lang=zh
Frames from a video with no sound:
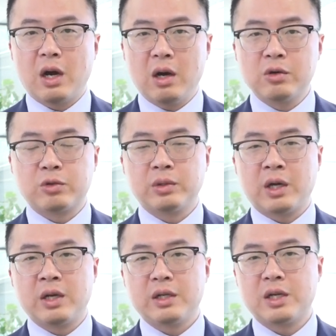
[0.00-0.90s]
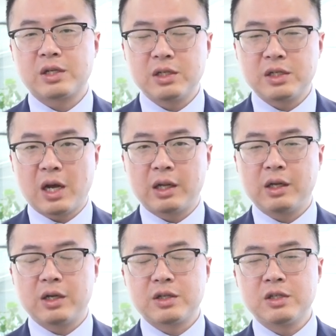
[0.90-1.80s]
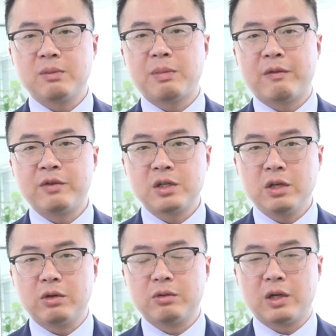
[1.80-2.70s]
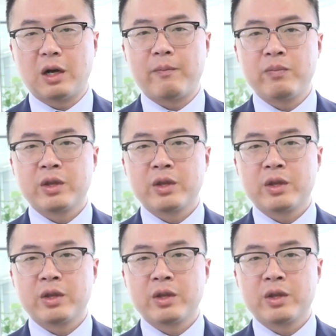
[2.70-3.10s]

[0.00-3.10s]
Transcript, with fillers: 澳股呢也是下跌了整整百分之六啊。